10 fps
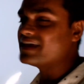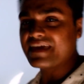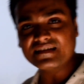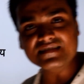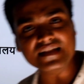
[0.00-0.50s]
ये
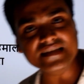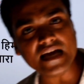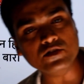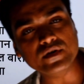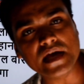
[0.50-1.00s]
एक साथ
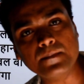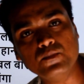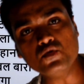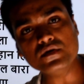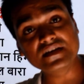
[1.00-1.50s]
याद हो गया
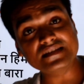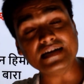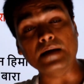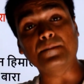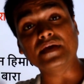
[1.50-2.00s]
आप
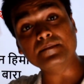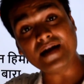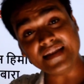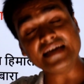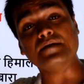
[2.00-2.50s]
किसका
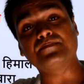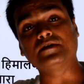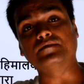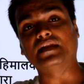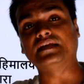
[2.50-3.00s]
हिमालय का
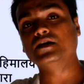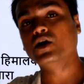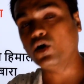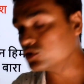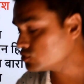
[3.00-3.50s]
पीन वैली
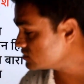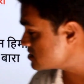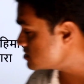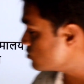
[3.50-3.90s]
और उसका